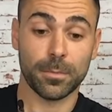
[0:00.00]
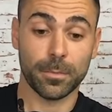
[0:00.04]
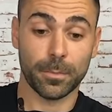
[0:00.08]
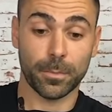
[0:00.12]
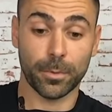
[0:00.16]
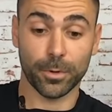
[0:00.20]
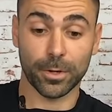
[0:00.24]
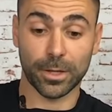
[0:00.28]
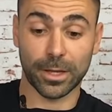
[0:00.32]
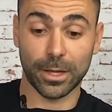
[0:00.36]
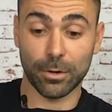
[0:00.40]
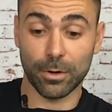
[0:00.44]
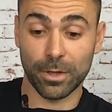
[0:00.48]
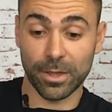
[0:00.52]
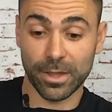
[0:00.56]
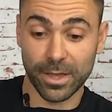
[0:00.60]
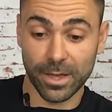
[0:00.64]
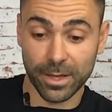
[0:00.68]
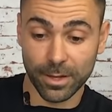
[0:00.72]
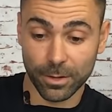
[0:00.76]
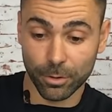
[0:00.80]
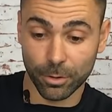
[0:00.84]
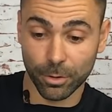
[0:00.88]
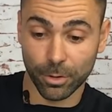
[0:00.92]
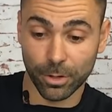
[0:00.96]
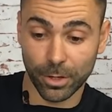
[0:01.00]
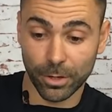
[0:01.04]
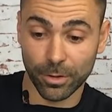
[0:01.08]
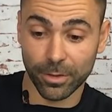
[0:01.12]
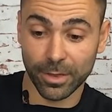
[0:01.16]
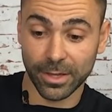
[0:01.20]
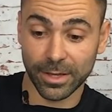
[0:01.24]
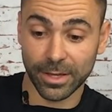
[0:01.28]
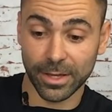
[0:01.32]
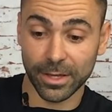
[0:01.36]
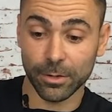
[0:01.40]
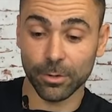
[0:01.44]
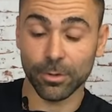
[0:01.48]
Porque lo hayas cogido
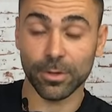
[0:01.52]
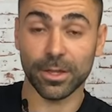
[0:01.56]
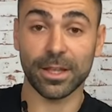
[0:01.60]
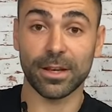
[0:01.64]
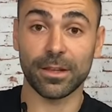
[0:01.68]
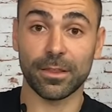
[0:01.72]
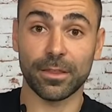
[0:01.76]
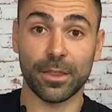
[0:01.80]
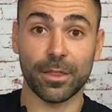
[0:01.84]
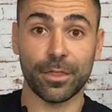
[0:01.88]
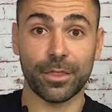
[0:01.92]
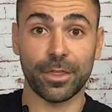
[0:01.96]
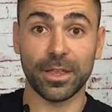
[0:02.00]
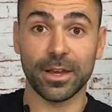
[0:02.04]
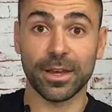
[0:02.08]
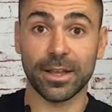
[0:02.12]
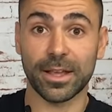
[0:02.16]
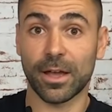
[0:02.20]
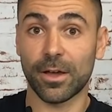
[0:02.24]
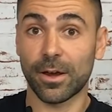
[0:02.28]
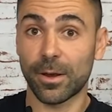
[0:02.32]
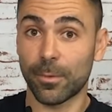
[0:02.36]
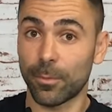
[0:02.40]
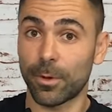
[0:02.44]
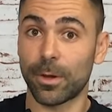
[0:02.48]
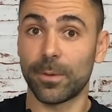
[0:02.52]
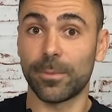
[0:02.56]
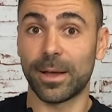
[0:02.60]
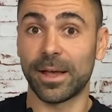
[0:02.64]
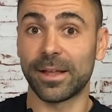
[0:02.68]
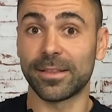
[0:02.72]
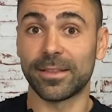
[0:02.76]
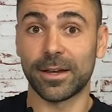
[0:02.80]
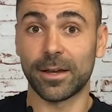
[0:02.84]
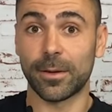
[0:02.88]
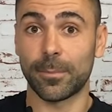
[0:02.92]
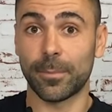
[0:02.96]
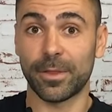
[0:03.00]
de aquí no quiere decir que ahora vuelvas
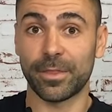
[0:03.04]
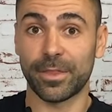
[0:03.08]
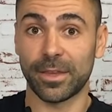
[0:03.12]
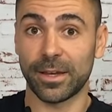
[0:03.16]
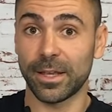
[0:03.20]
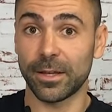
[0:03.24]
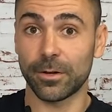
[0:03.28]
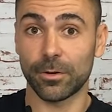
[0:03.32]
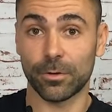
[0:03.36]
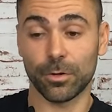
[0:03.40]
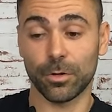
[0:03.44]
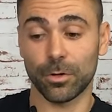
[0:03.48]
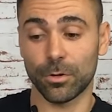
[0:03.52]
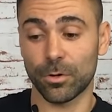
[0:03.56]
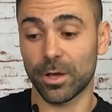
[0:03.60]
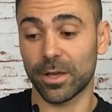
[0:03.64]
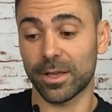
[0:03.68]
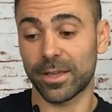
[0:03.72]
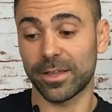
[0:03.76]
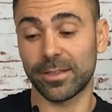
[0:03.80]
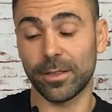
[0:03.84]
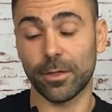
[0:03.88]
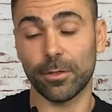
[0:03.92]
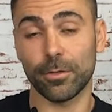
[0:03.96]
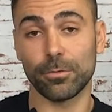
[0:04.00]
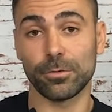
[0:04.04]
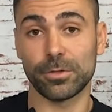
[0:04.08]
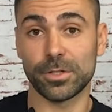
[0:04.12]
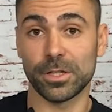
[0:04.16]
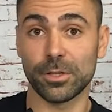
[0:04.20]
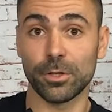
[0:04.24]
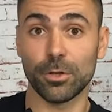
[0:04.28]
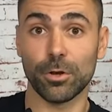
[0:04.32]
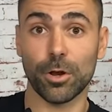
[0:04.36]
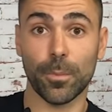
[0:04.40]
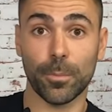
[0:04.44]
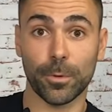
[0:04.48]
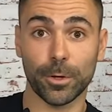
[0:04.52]
a tener más dinero, ¿no? Lo has quitado de un
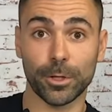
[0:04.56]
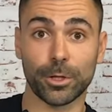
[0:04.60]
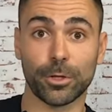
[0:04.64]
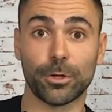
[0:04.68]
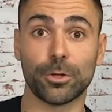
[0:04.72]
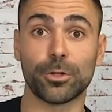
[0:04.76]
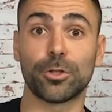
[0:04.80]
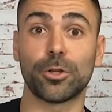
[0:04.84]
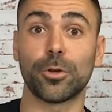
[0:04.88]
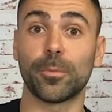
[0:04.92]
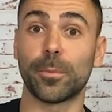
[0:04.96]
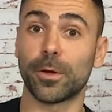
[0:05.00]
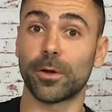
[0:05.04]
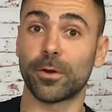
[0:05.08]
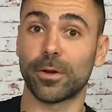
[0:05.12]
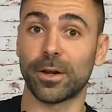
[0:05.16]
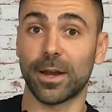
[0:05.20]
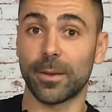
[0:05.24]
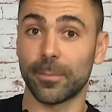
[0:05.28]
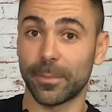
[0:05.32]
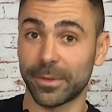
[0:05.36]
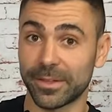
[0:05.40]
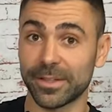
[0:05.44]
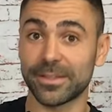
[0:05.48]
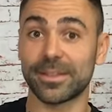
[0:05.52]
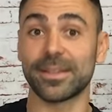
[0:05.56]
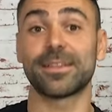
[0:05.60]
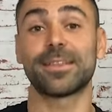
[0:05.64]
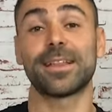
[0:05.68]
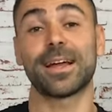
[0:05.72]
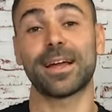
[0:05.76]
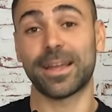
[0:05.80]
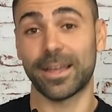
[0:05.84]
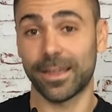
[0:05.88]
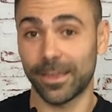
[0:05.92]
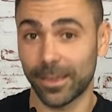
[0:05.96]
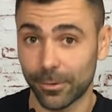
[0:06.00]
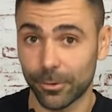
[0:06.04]
sitio y lo has puesto en otro, pero realmente te
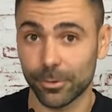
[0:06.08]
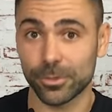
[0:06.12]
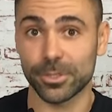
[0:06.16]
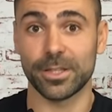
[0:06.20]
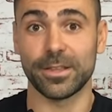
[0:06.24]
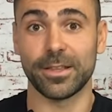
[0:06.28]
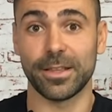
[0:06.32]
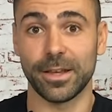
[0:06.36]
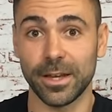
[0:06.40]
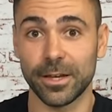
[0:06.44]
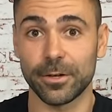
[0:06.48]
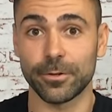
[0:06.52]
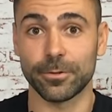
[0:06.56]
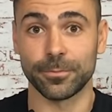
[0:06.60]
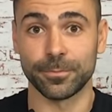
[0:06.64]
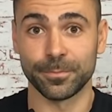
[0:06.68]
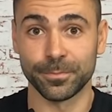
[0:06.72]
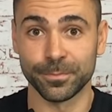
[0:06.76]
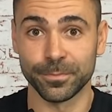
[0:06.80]
estás quedando sin dinero.